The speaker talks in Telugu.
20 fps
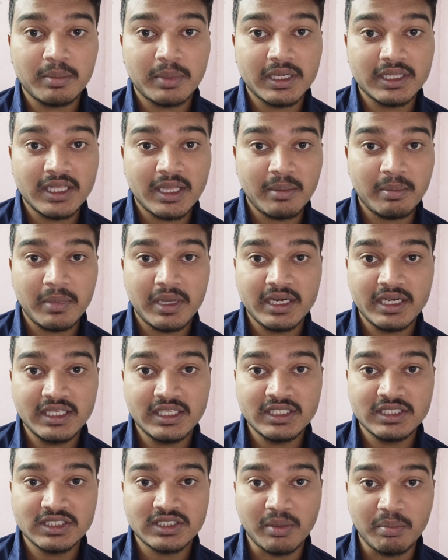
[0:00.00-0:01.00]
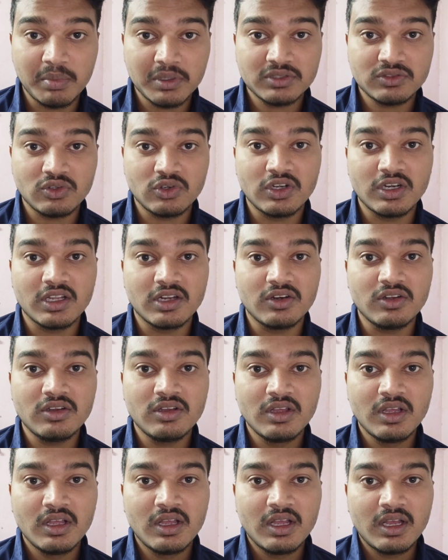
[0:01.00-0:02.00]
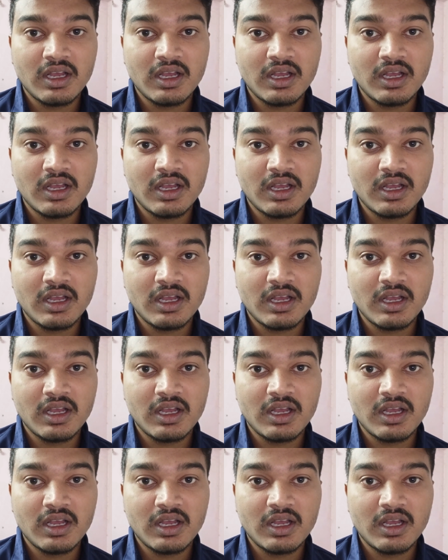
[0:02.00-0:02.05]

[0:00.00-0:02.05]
ప్రతి అమ్మాయిని చంపేస్తుంటారు